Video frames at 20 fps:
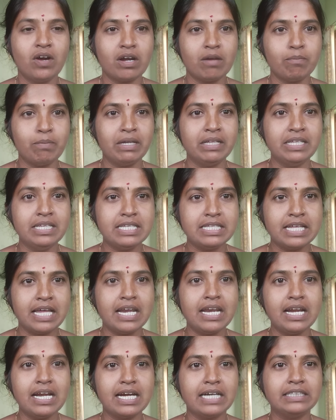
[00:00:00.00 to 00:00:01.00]
ఒక పది
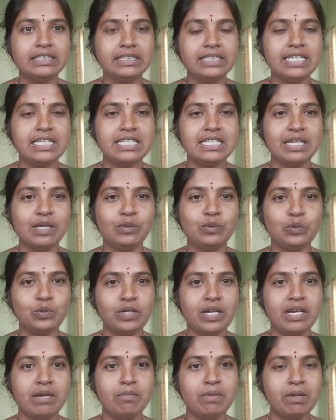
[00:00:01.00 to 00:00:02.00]
సార్లు కట్ చేసినారు
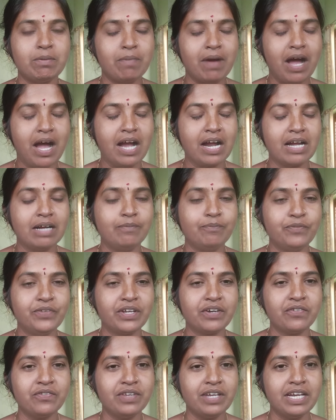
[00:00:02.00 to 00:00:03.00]
చూడండి మీరు బాగా
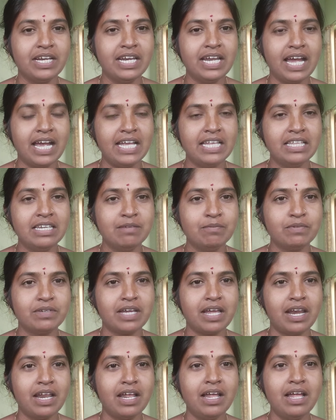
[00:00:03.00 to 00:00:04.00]
అబ్జర్వ్ చేయండి ఐదు
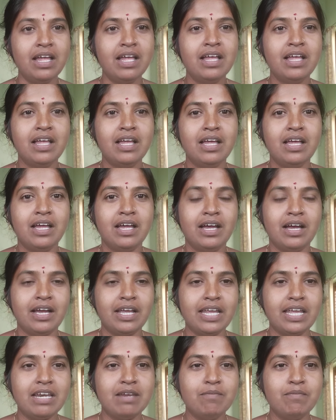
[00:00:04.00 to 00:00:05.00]
నిమిషాల
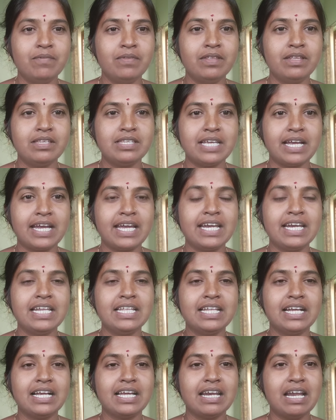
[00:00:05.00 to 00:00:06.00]
ఎనిమిది
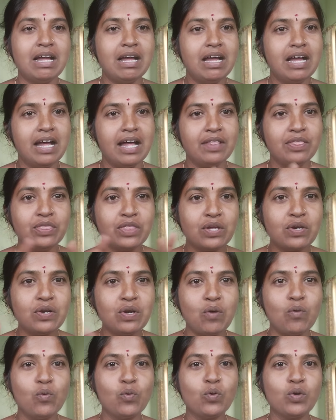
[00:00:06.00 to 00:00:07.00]
సెకండ్ల దగ్గర అందరూ
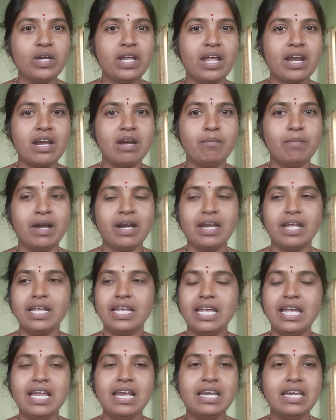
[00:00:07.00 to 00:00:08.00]
నవ్వుకున్నారనమాట
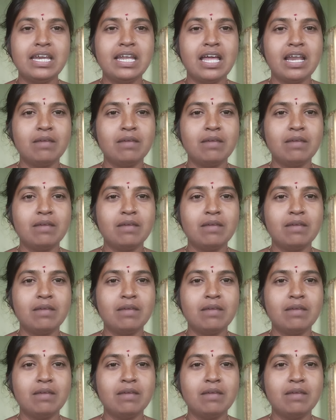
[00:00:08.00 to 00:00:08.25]
ఏంటి